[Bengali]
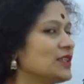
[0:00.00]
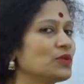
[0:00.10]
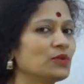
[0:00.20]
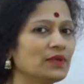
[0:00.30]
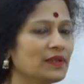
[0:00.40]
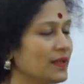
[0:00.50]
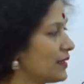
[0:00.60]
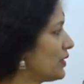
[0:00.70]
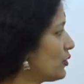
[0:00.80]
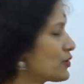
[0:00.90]
কিন্তু
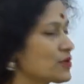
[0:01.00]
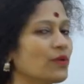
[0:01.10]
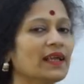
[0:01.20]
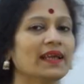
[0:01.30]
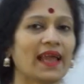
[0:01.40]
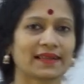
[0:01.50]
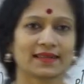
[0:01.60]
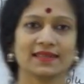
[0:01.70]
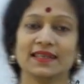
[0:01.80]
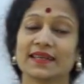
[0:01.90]
ইউজ করে
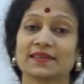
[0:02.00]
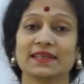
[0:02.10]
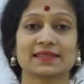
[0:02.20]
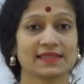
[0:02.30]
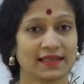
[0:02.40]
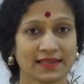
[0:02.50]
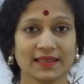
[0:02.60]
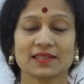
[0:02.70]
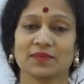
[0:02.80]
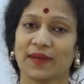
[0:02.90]
একটা ইলেকট্রিক
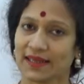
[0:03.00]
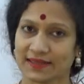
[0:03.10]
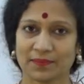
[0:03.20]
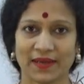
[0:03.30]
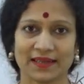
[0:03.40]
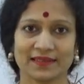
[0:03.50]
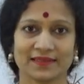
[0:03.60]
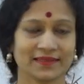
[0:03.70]
সার্কিট বানাতে পারি